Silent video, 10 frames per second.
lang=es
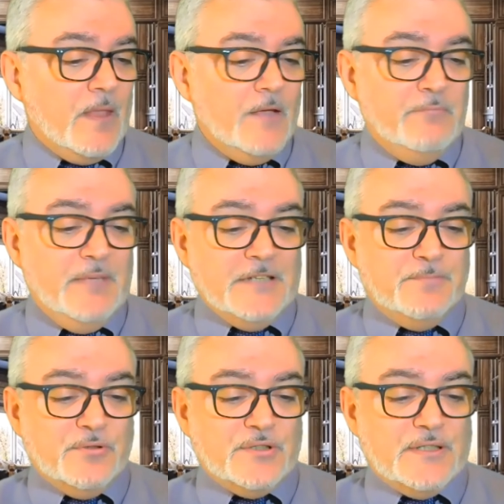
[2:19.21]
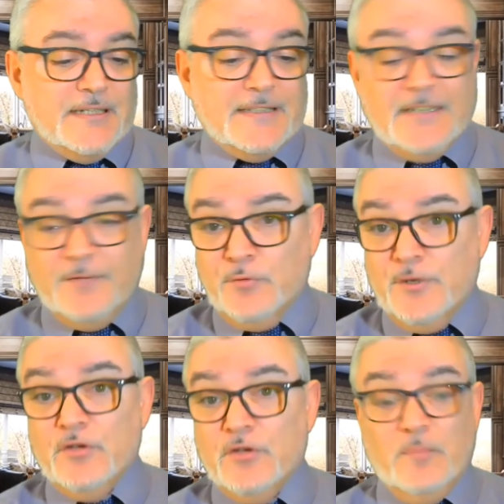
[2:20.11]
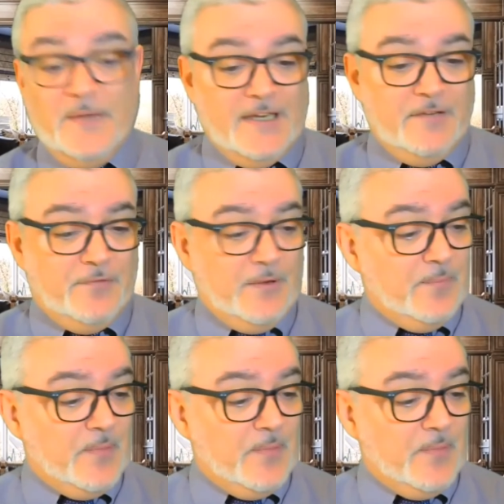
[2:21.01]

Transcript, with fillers: Mi esposa se ha jugado con mi jefe,